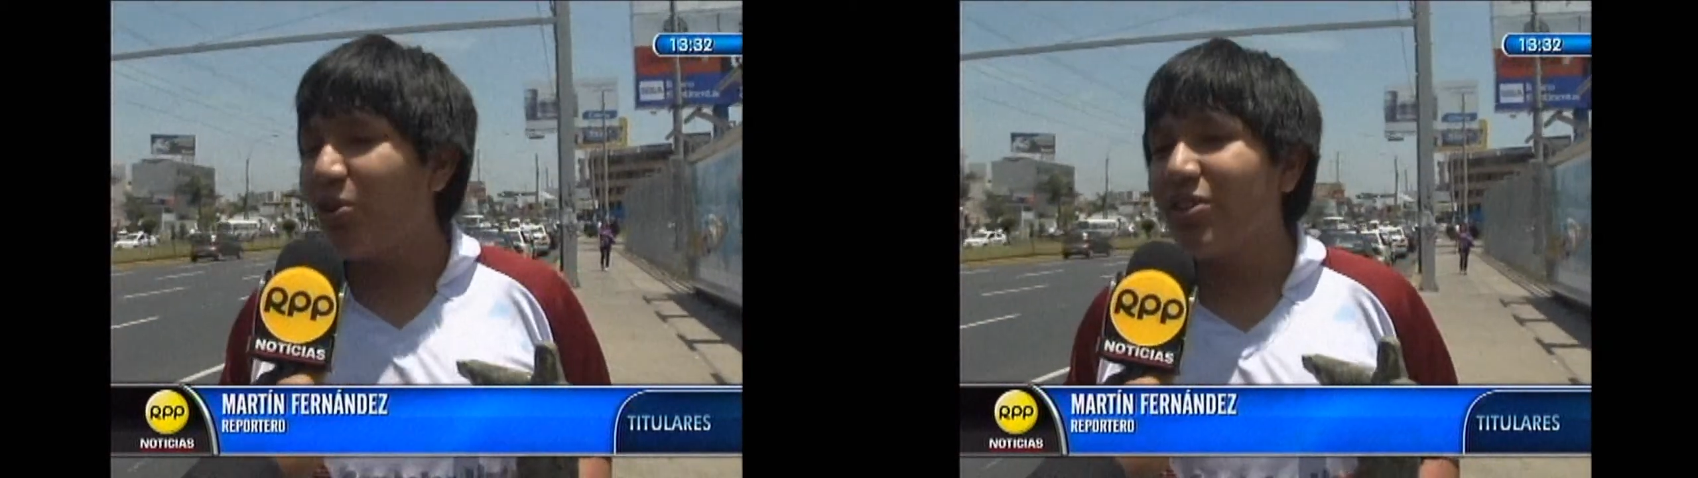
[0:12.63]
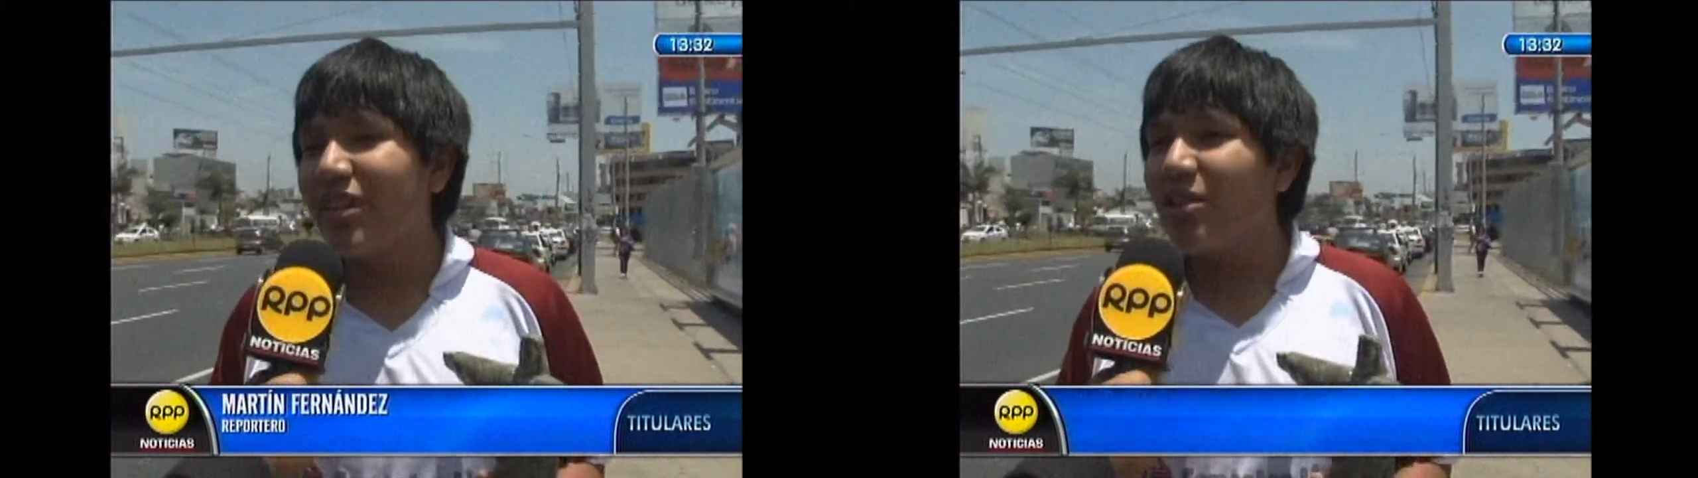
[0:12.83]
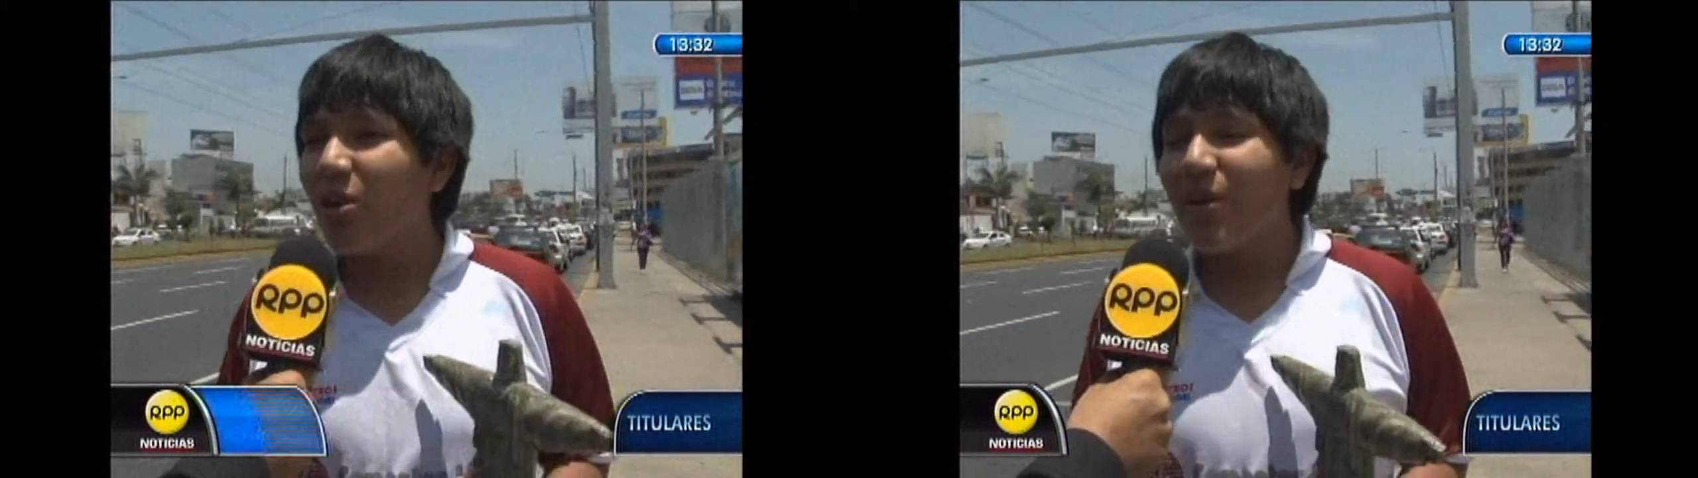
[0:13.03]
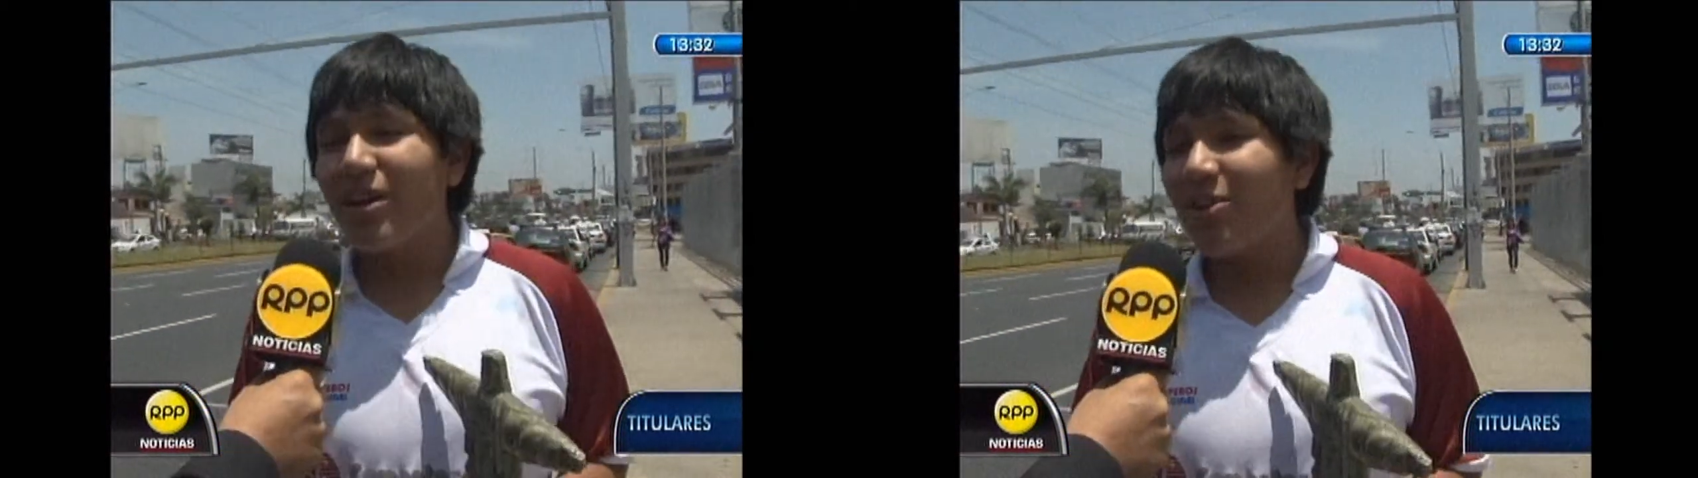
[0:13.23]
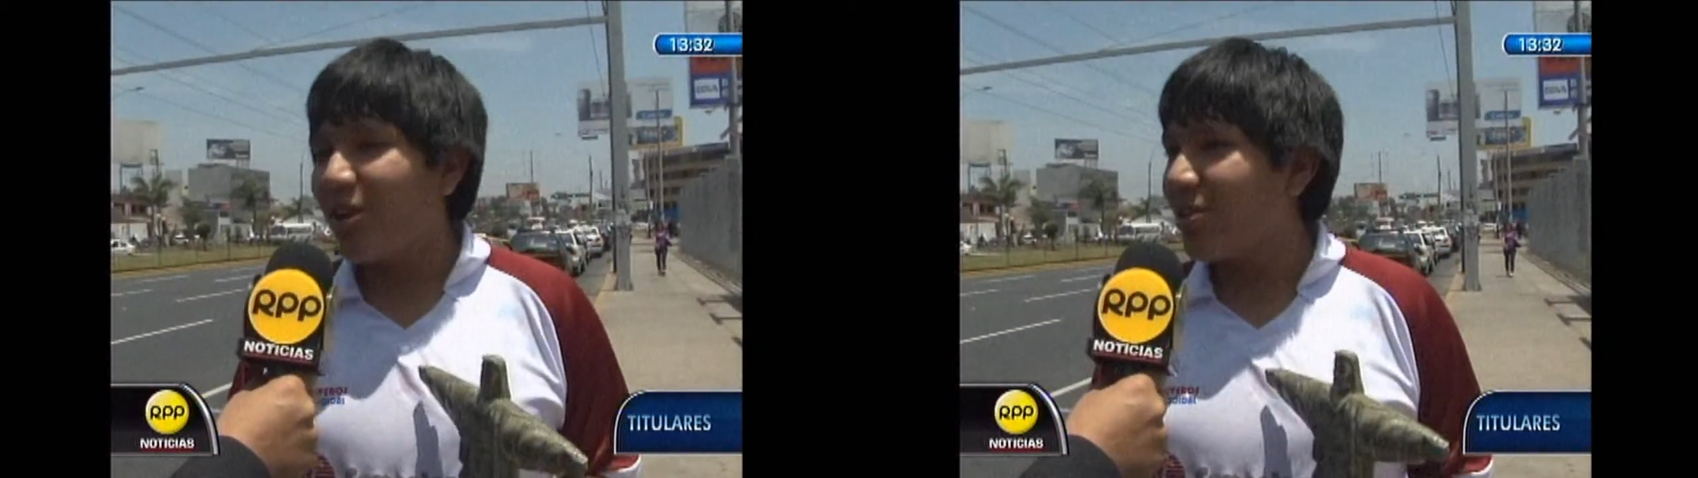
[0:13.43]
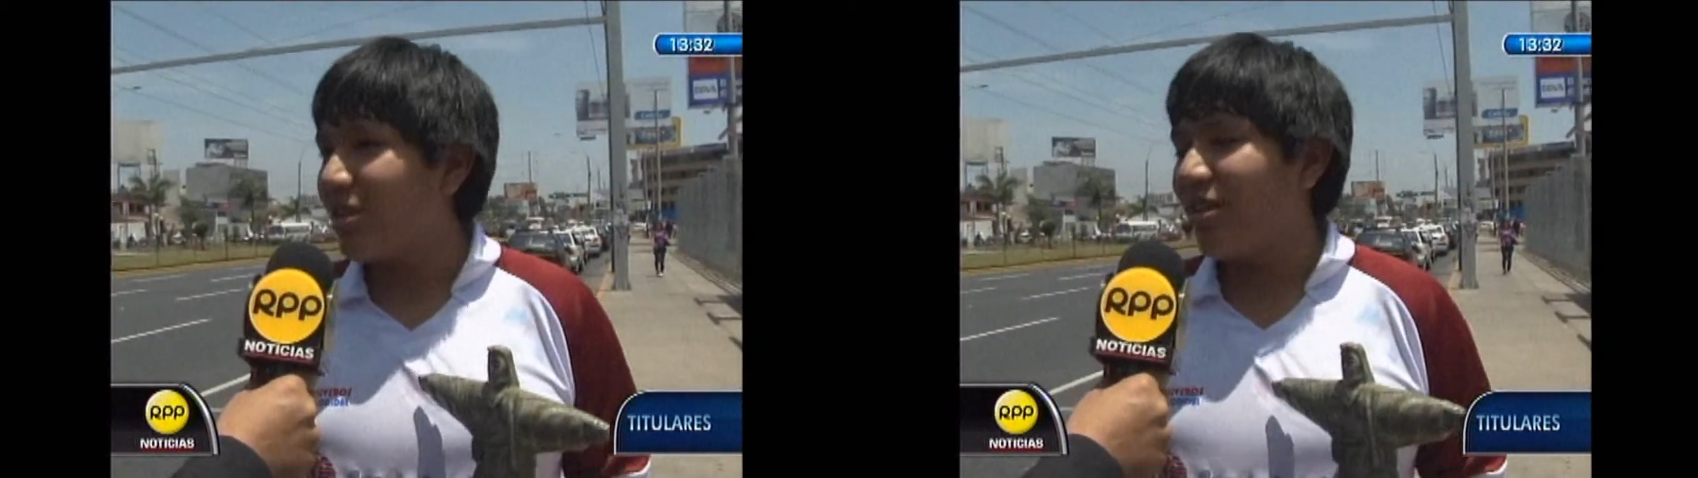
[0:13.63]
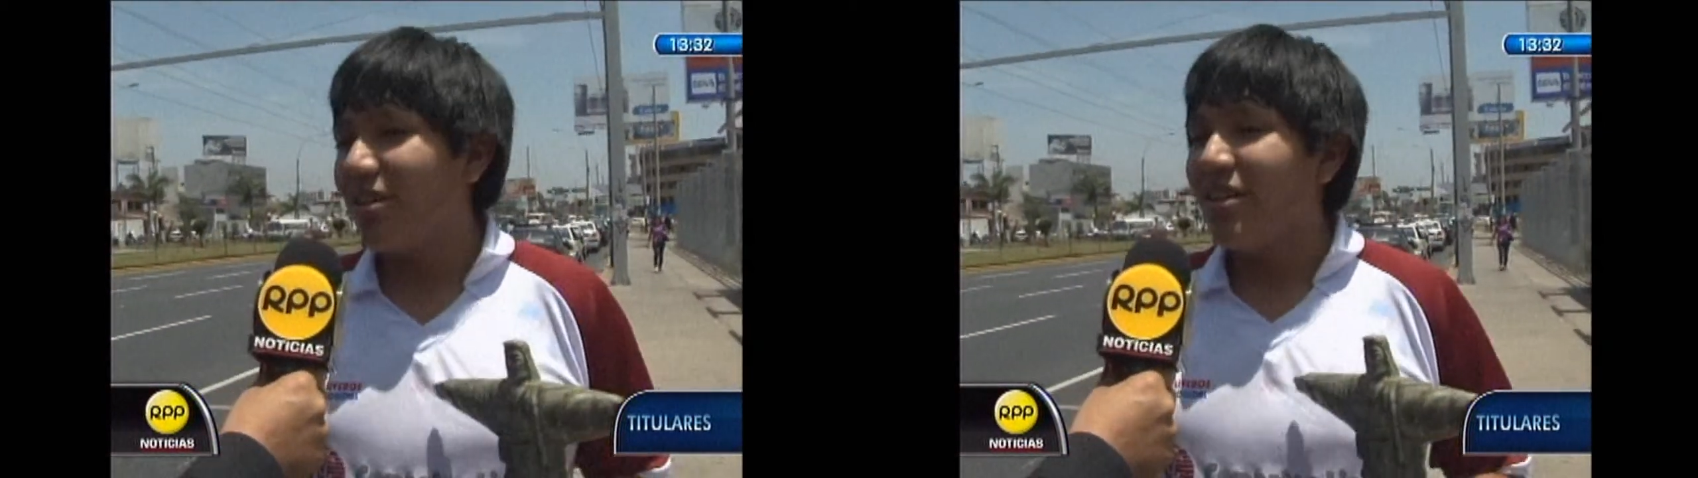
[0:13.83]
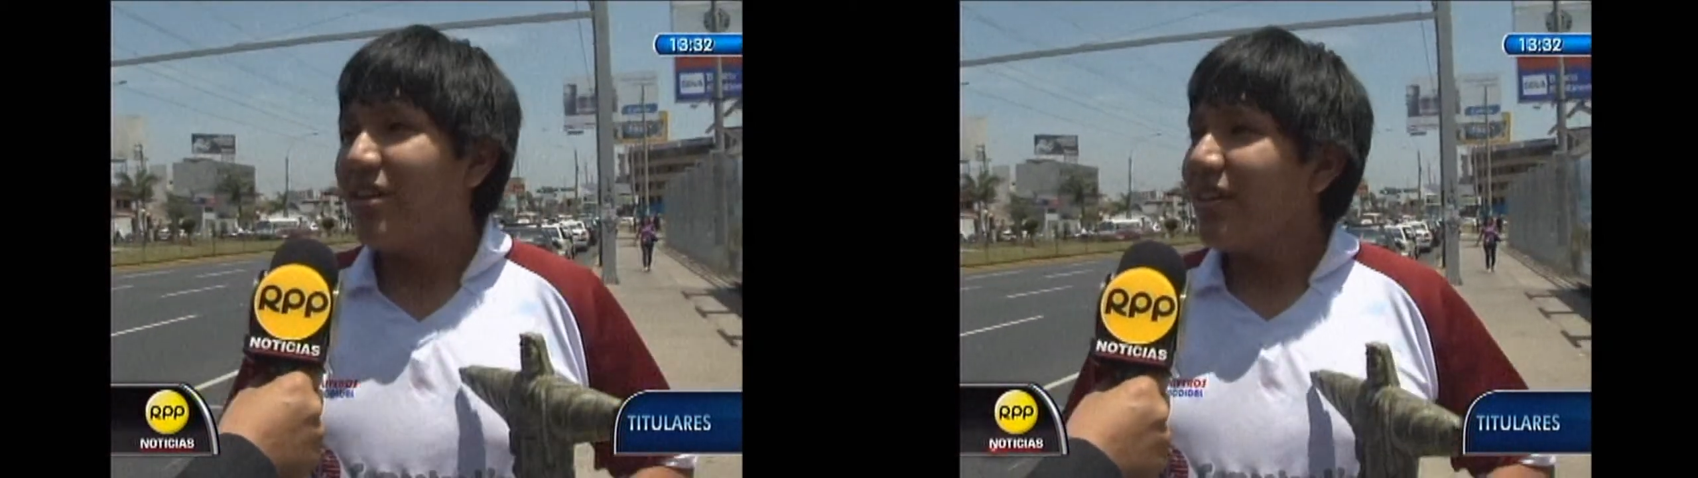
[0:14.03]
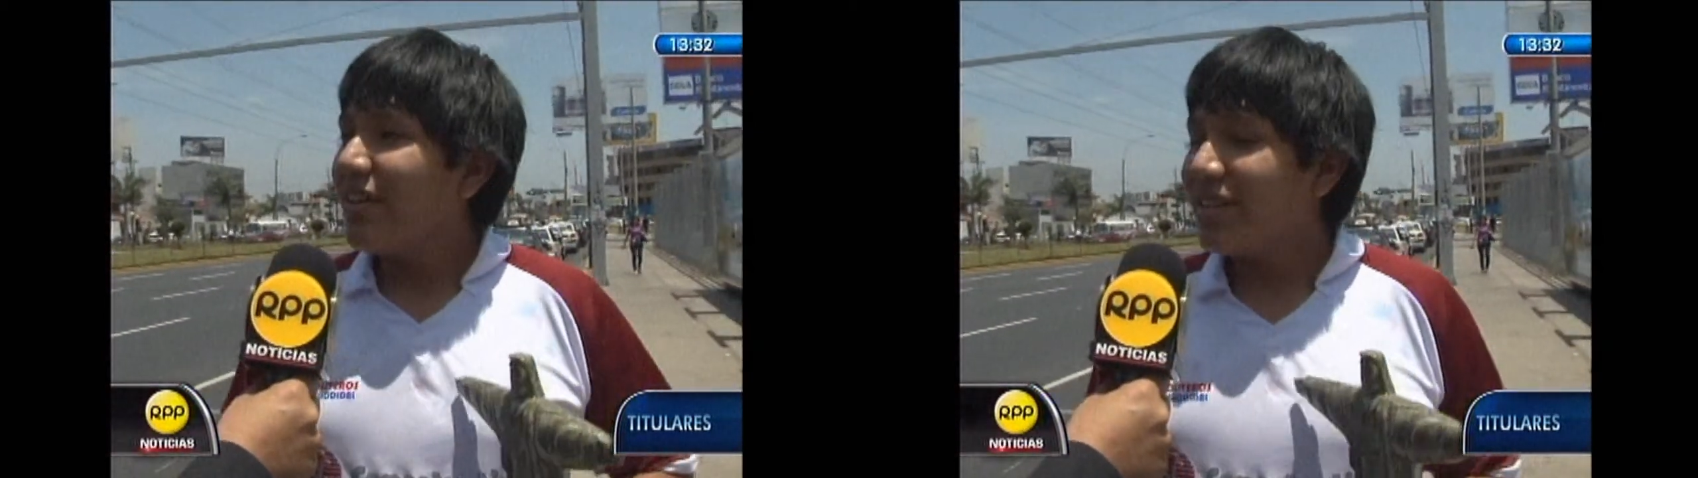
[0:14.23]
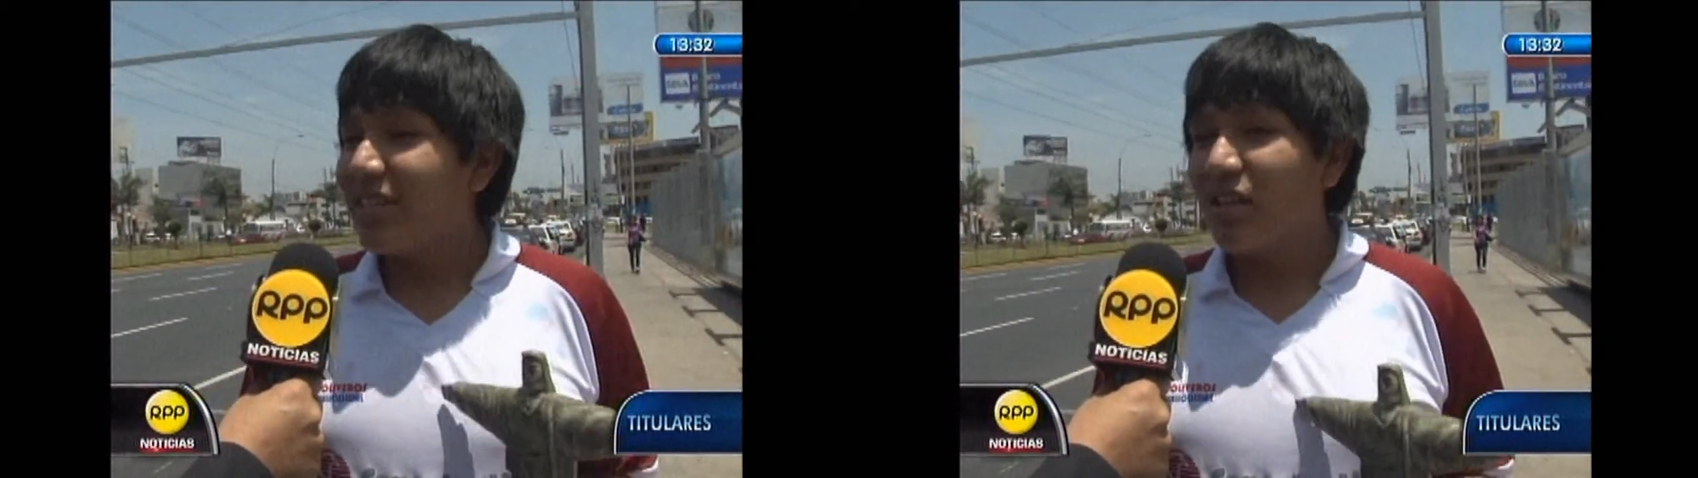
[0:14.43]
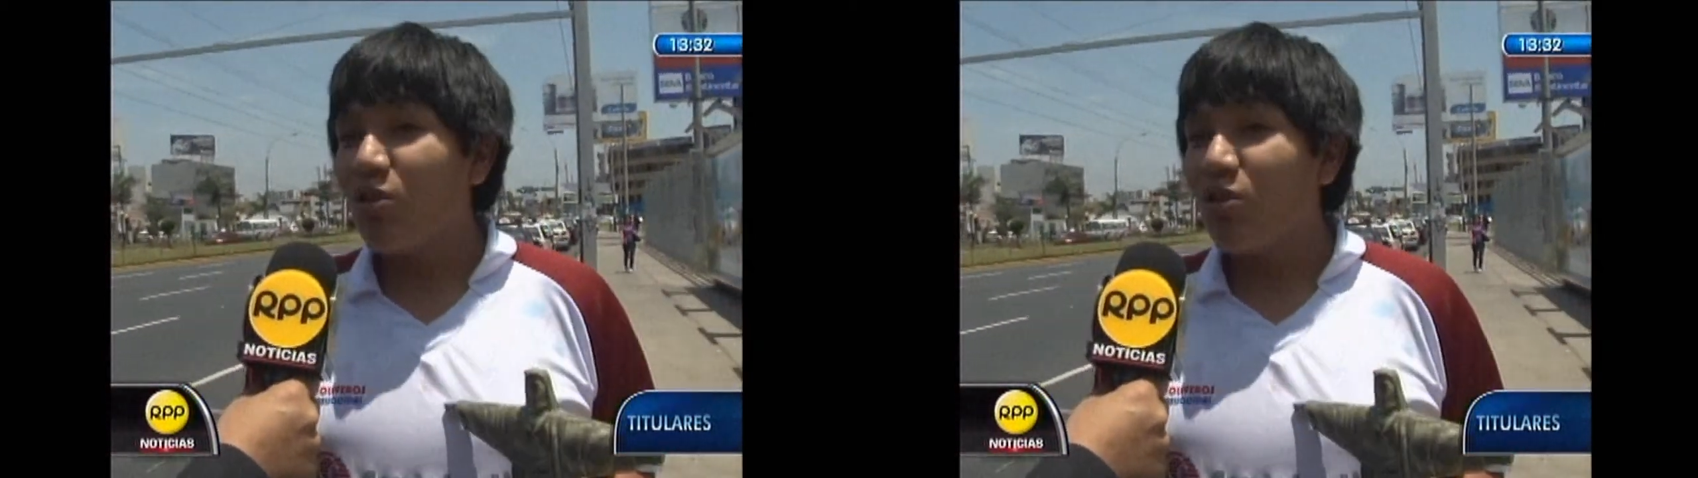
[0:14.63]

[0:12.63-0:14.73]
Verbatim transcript: Estoy muy contento de haber logrado este,